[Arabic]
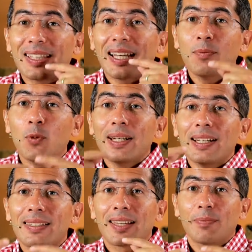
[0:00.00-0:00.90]
بيتكلموا
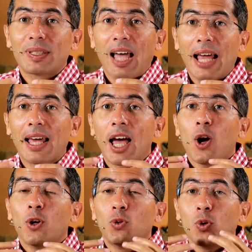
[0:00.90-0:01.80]
باللسان بتاعنا
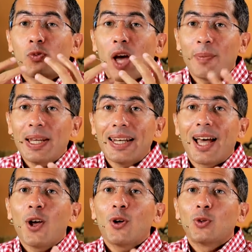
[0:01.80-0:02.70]
دول
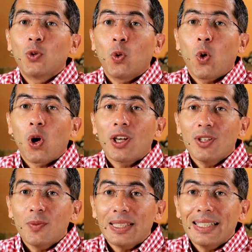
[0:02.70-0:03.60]
فاهميننا دول
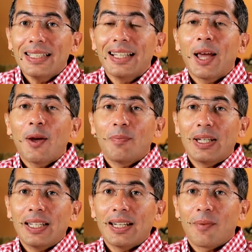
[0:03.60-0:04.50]
قريبين
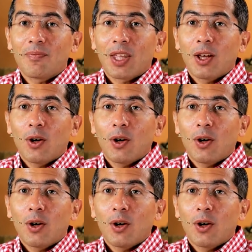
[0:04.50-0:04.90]
مننا